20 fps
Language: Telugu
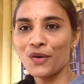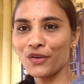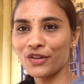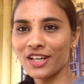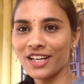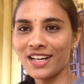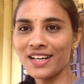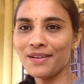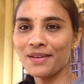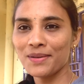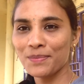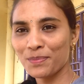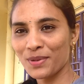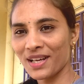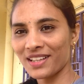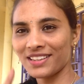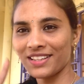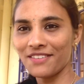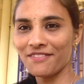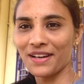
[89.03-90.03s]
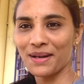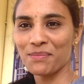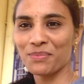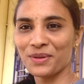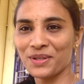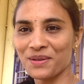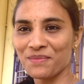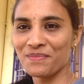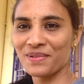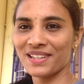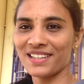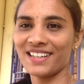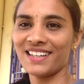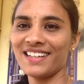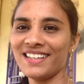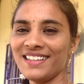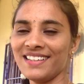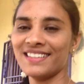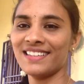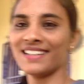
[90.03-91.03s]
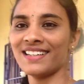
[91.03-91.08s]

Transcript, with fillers: ఓకేనా ఇప్పుడైతే వెళ్ళిపోదాం కదండి